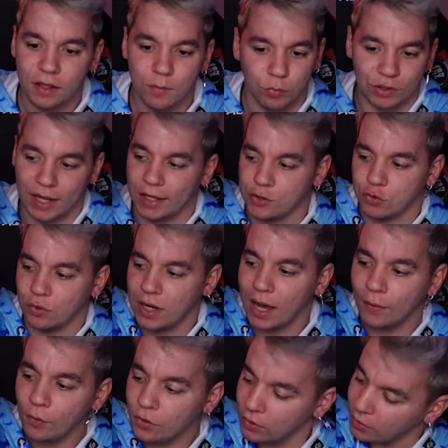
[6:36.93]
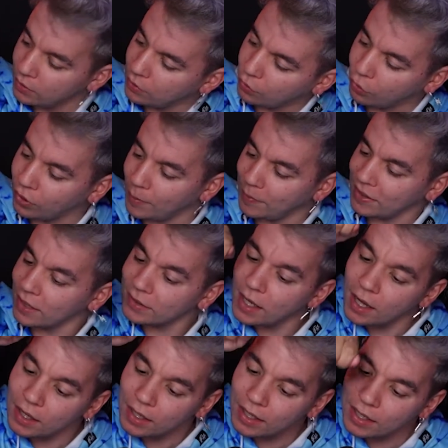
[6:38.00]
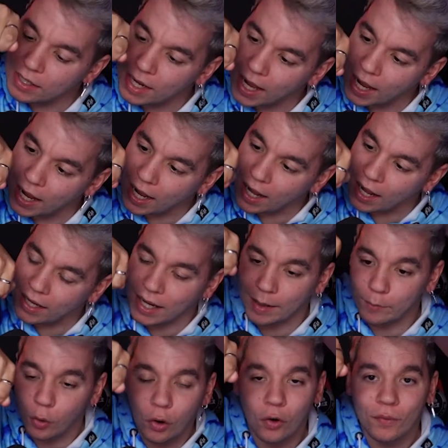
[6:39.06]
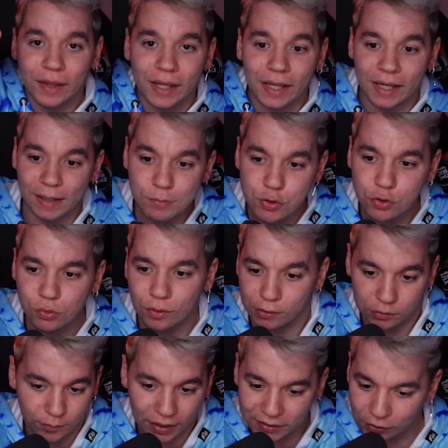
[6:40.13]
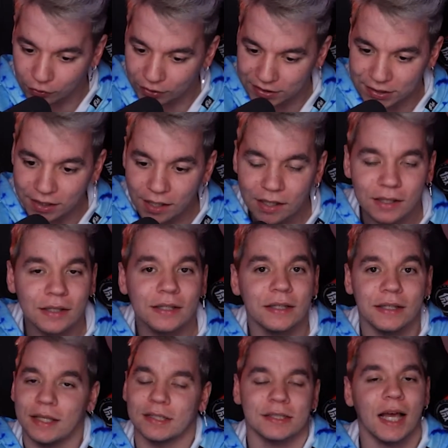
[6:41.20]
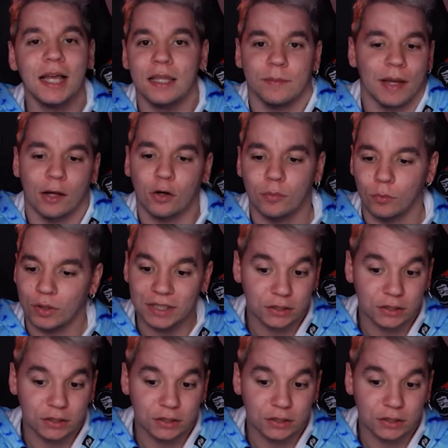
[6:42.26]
Pues la he hecho a un lado, cojo la patata, la, la mojo de ketchup o de tomate o lo que sea y ya está, y me la como.